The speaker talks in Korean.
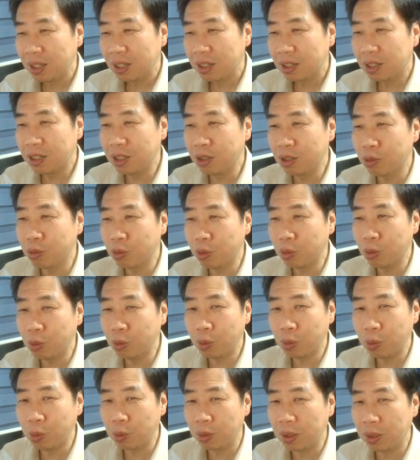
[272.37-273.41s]

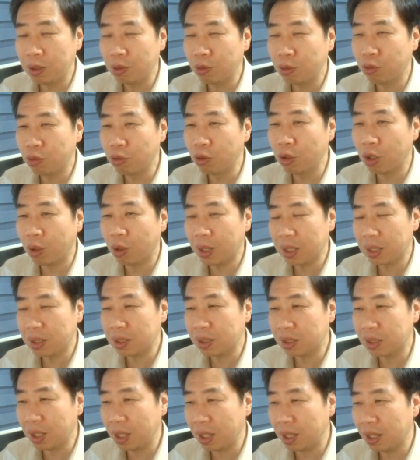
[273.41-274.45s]
그리고 여기를
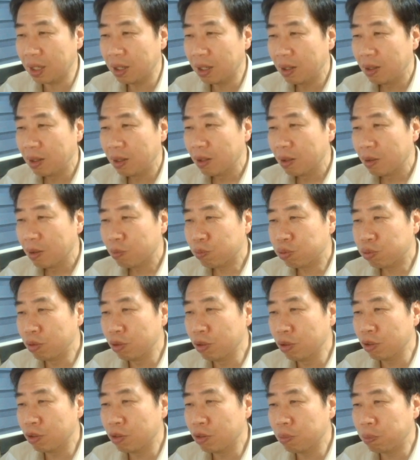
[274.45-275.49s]
눌러왔을 때
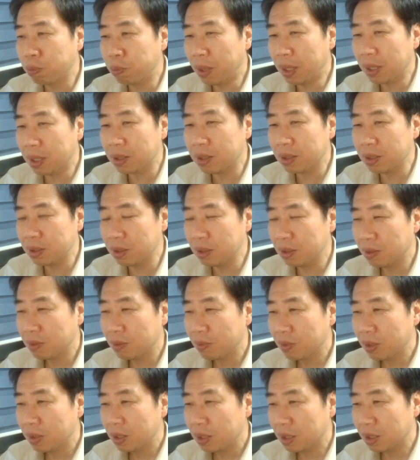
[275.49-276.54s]
블루 스팟은
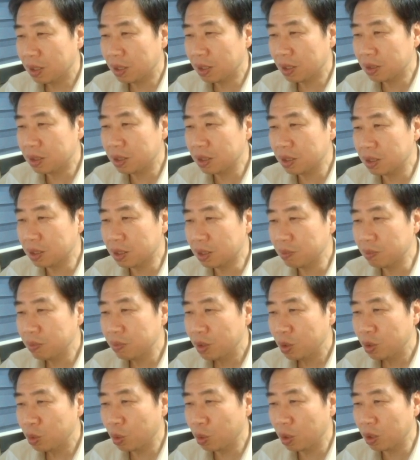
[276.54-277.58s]
어, 지금
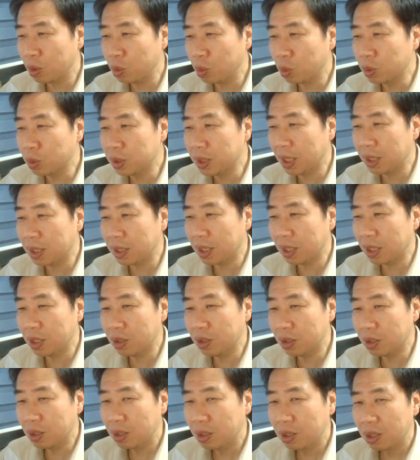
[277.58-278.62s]
여기서 요
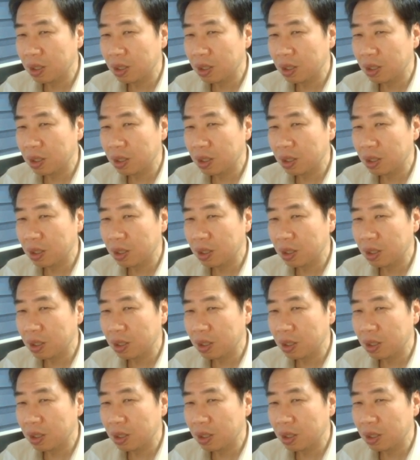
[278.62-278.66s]
자리예요.